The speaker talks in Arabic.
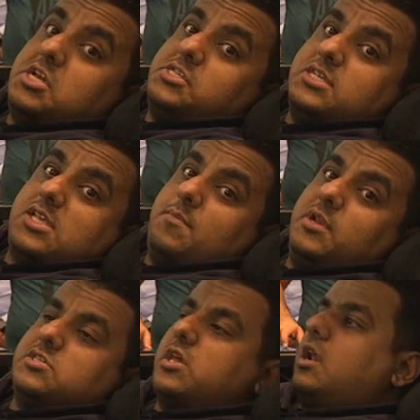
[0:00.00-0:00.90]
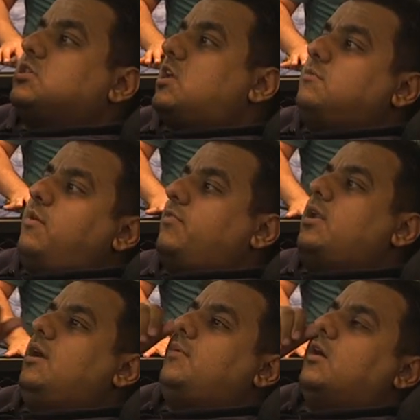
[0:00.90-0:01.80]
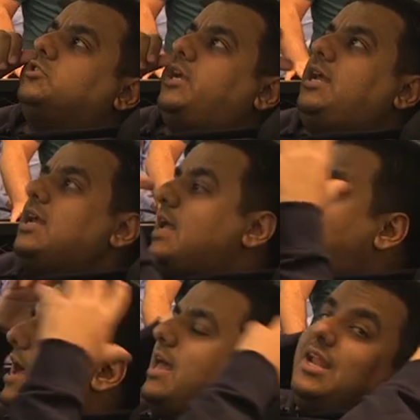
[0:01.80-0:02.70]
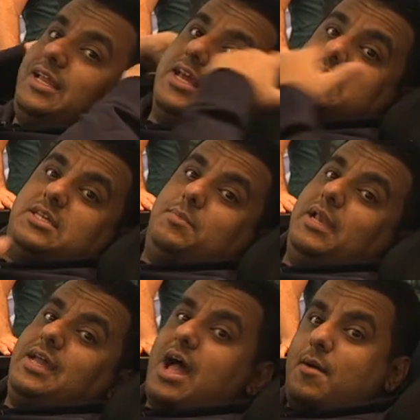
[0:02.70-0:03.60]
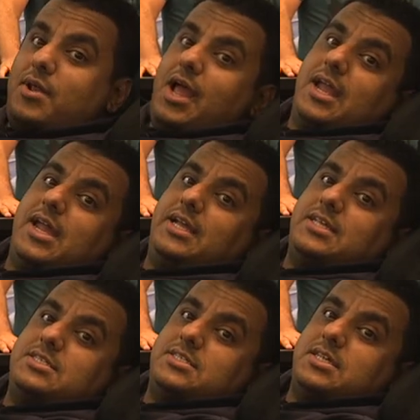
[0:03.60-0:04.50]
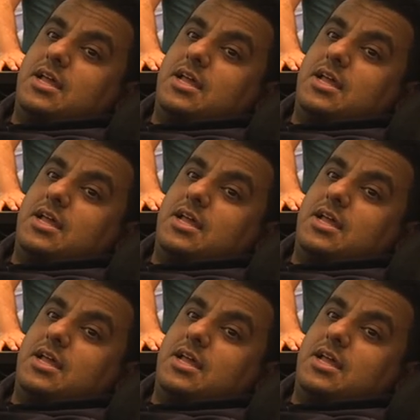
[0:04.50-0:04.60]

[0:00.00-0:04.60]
يهتز لما يصير لك صدمه في اللعبه او شيء انا الكرسي بالكامل حقه يهتز